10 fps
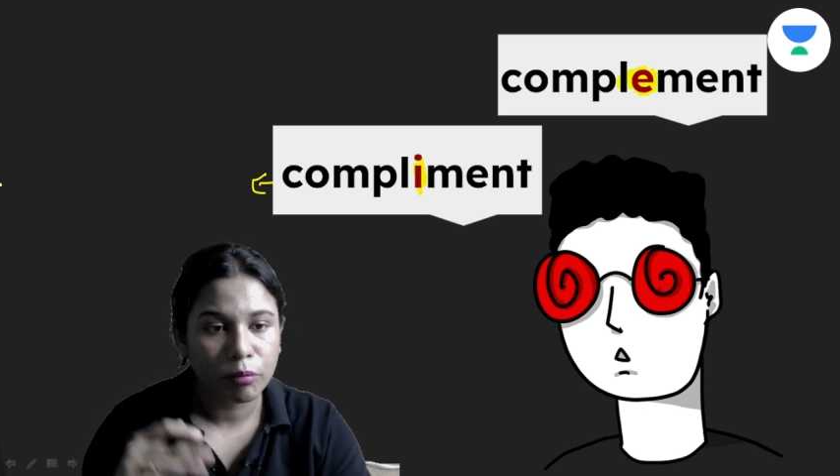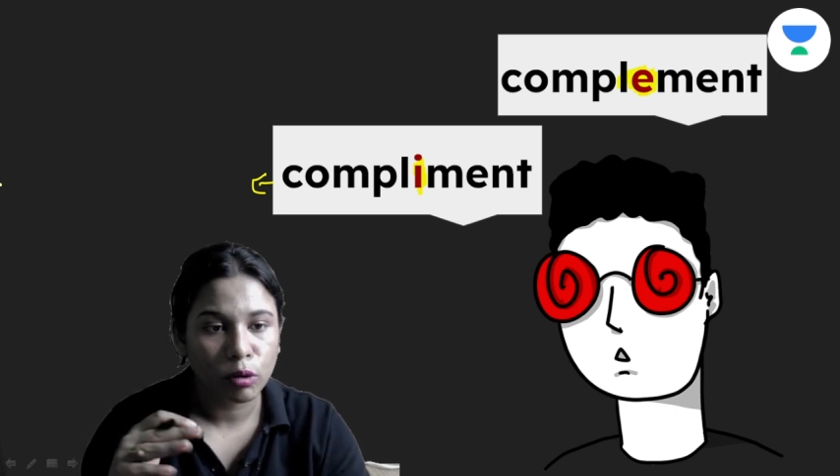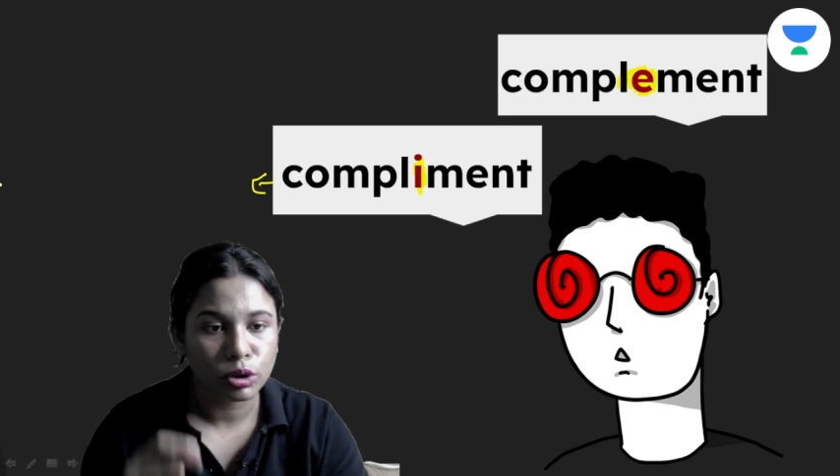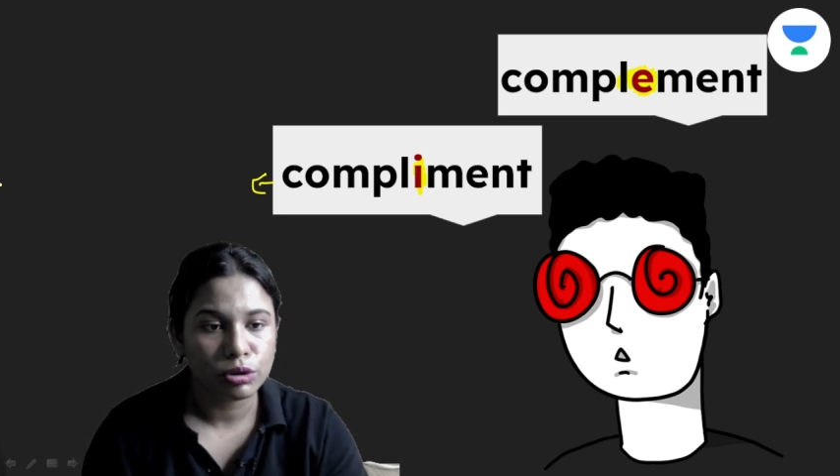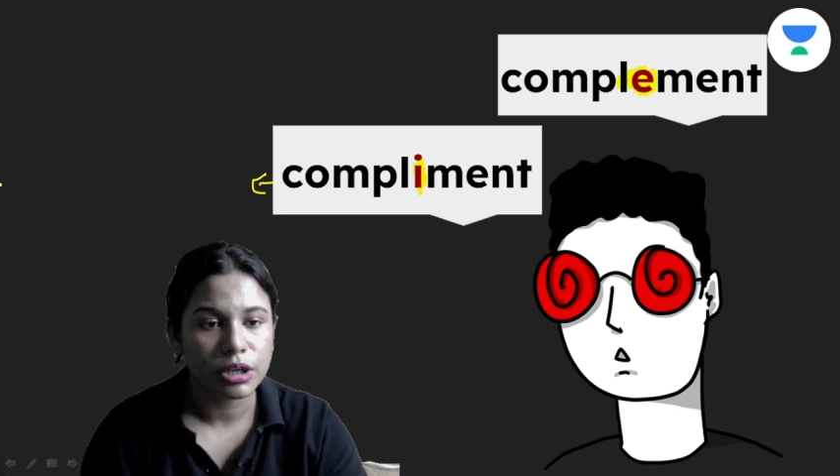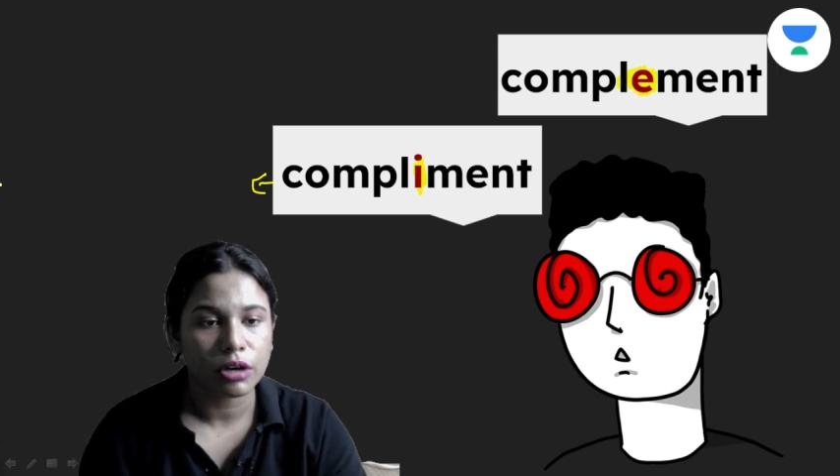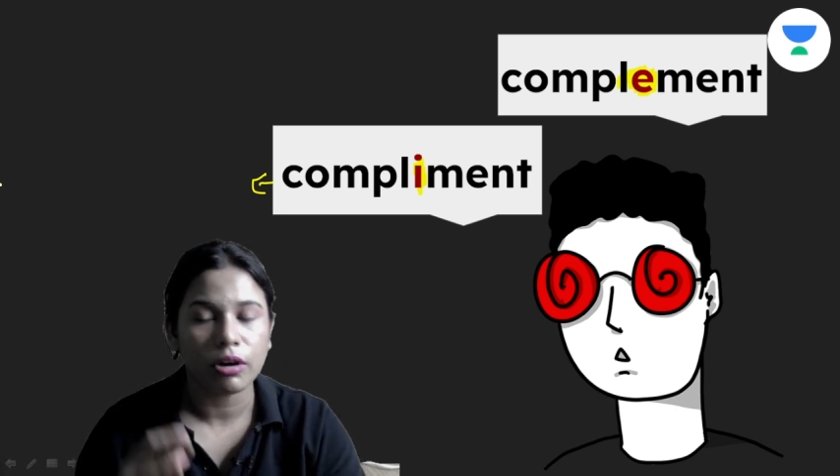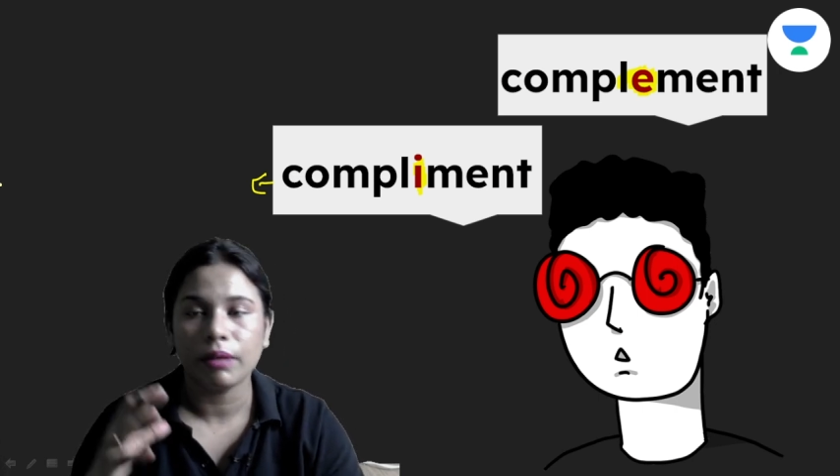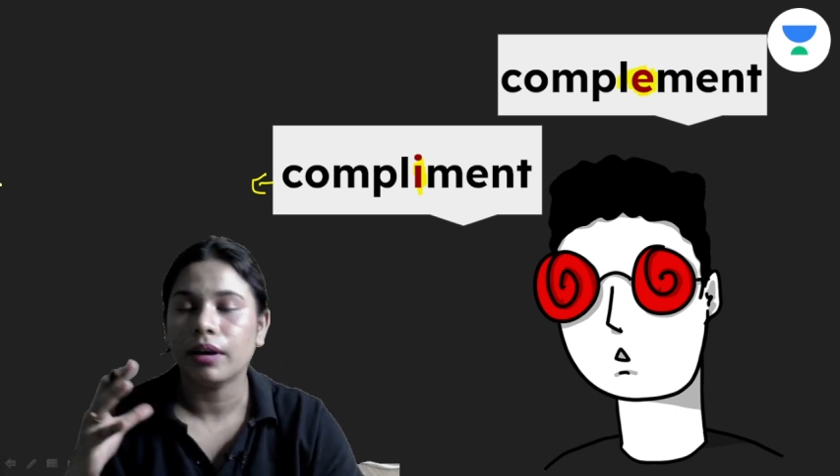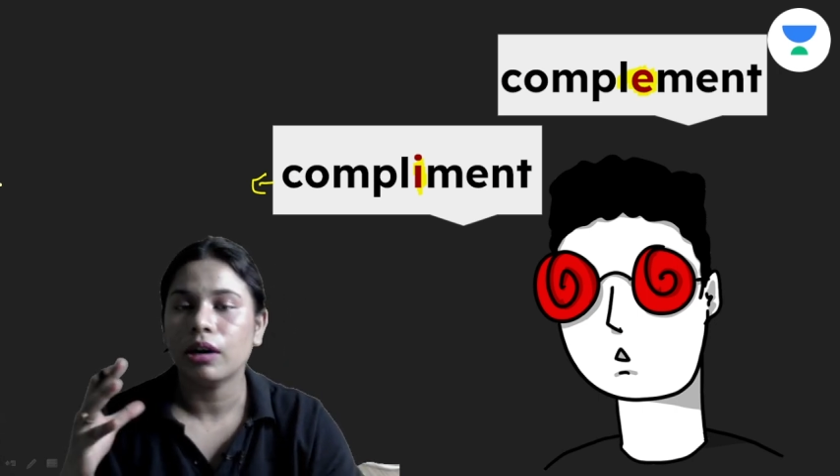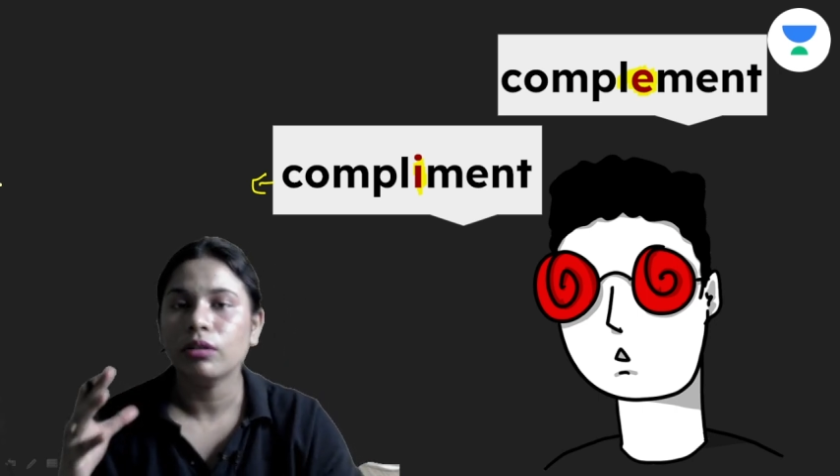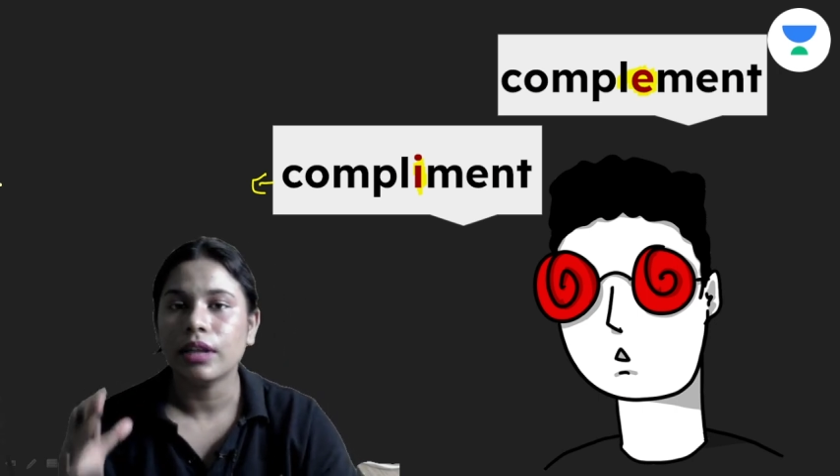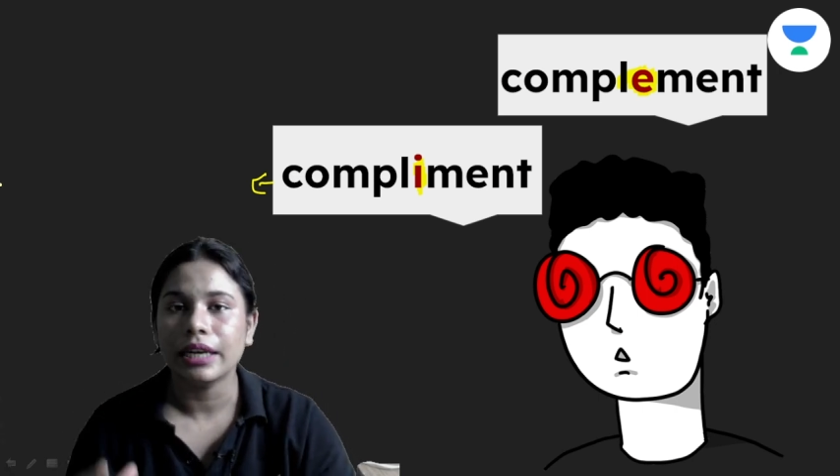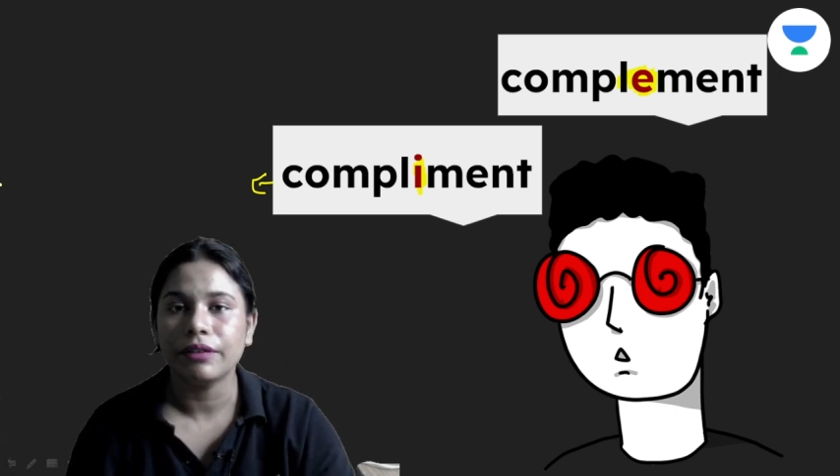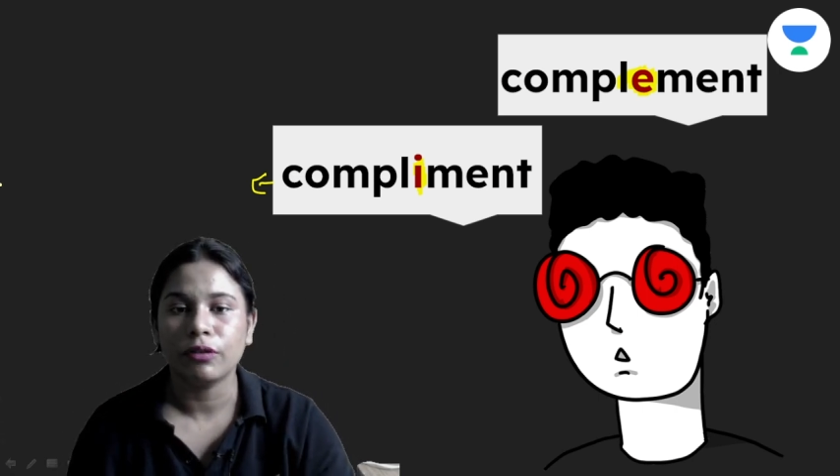প্রশংসা করা বা কারো
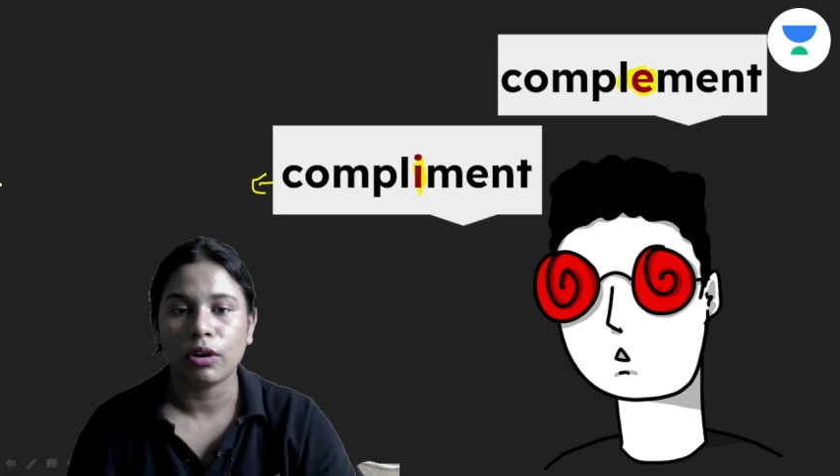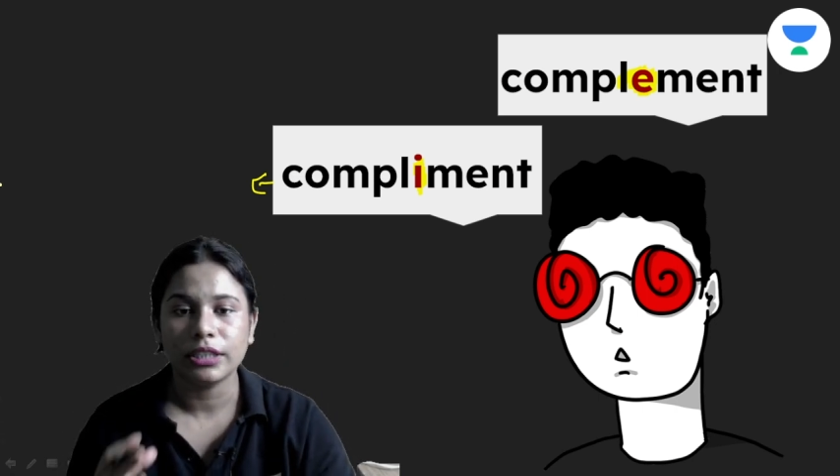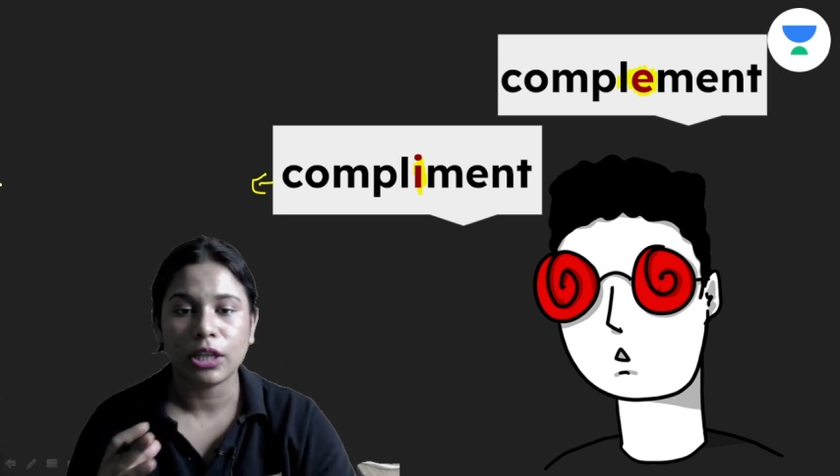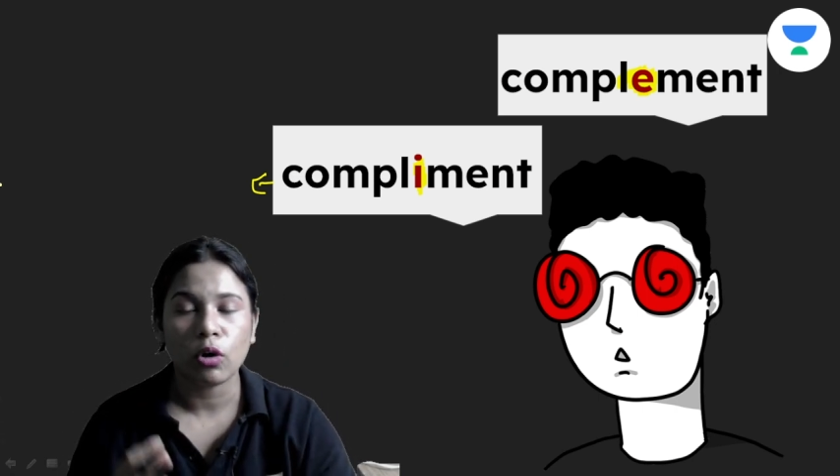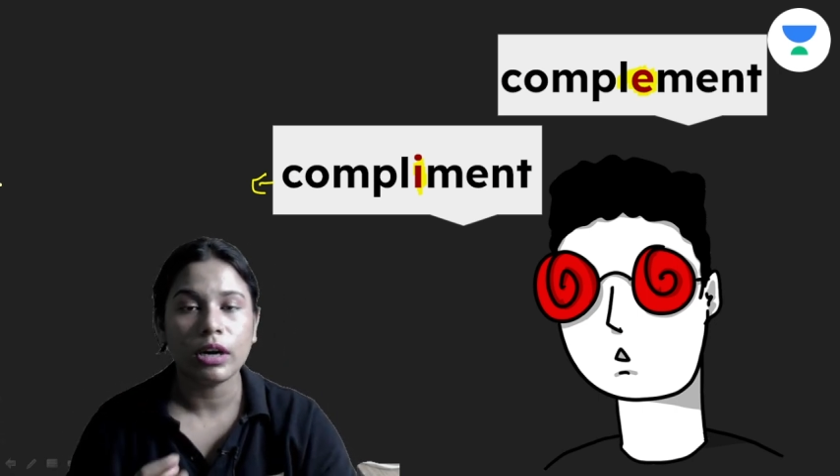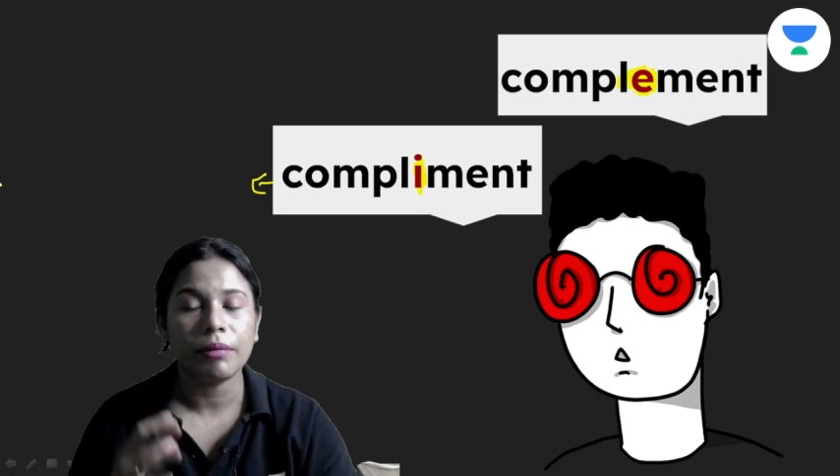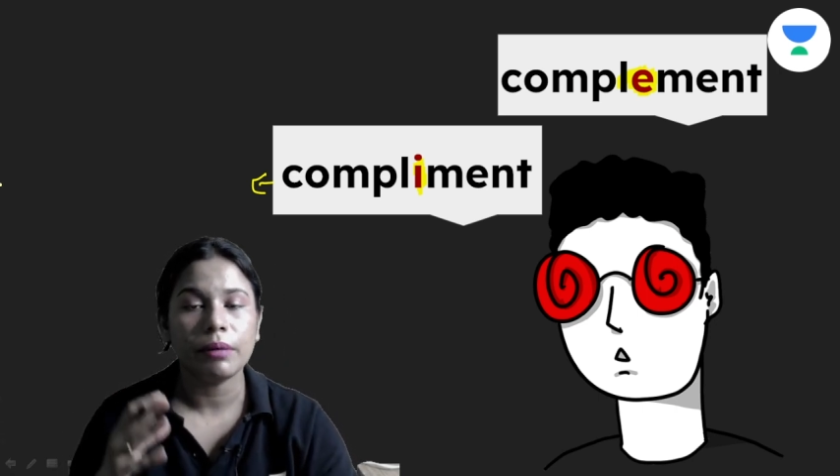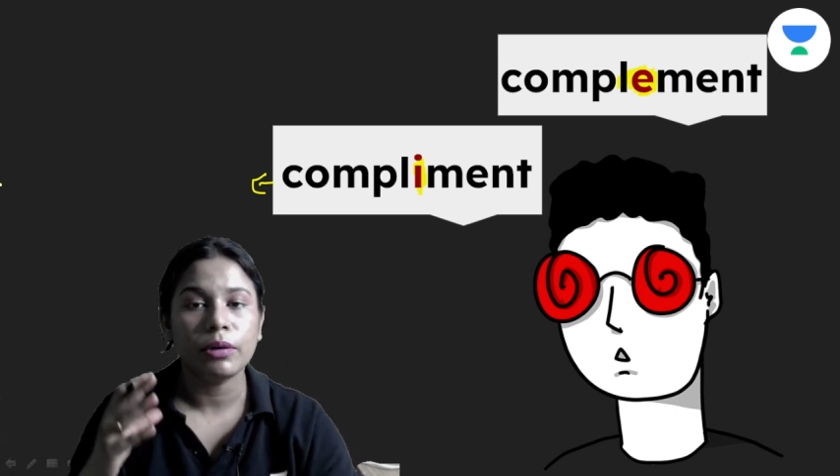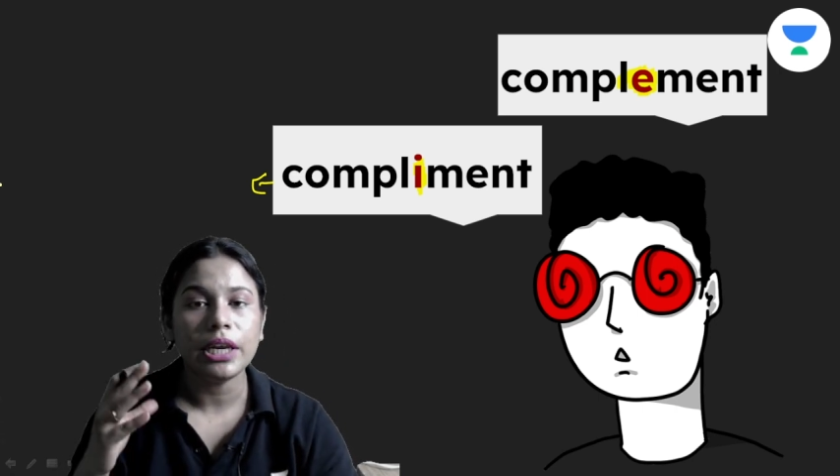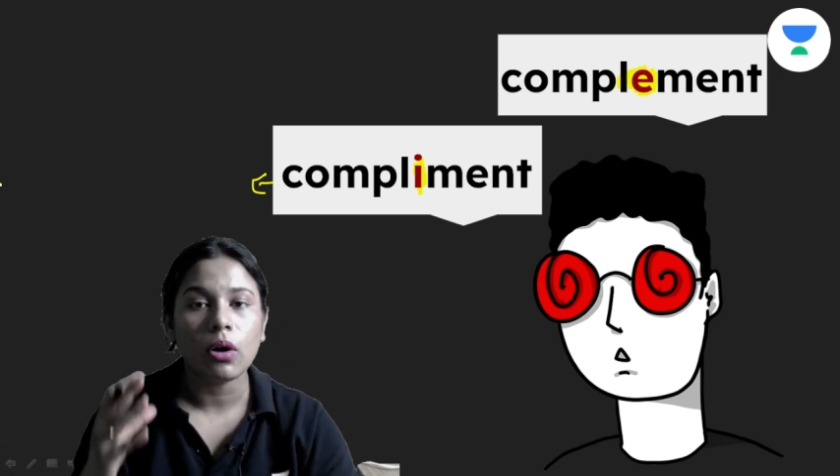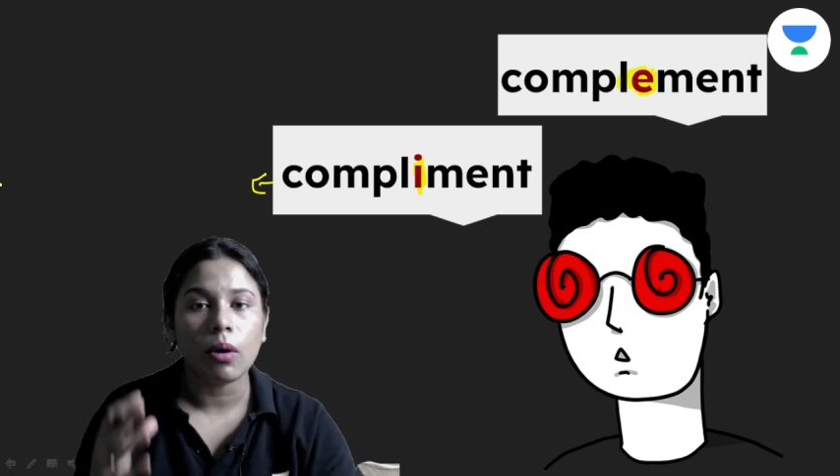তারিফ করা তখন আমরা বলি